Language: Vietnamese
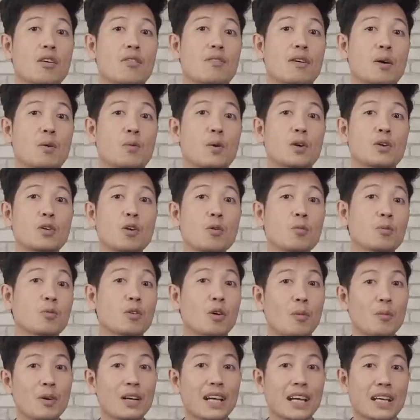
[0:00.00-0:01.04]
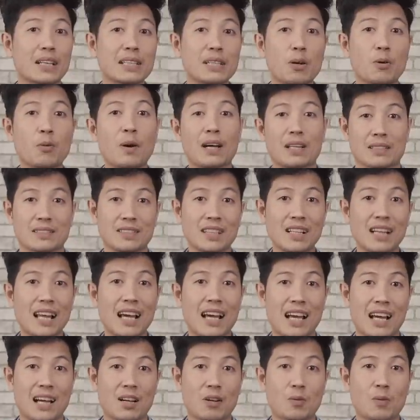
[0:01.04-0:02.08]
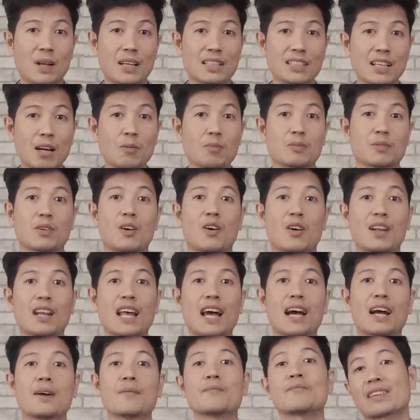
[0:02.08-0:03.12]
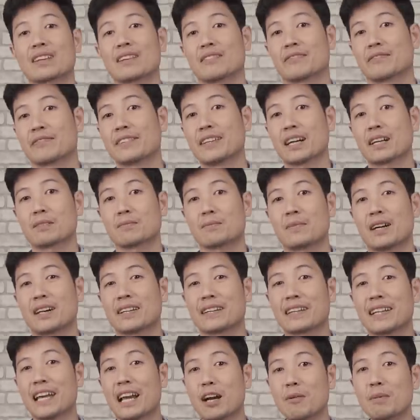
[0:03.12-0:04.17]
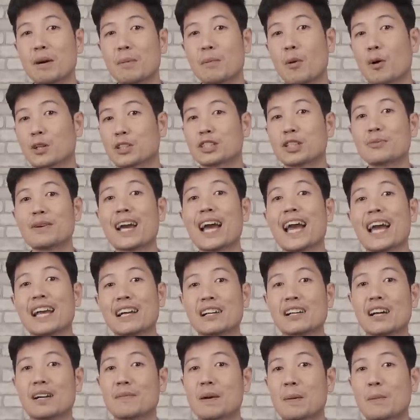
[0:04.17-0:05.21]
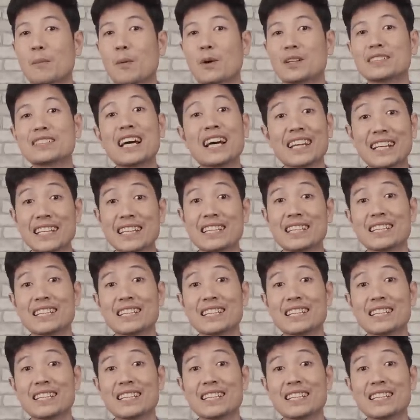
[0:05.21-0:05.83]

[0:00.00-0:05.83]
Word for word: Và cuối cùng có một cái điều khoản rất là quan trọng, đó là việc mà nếu mà một trong hai người mà muốn ra đi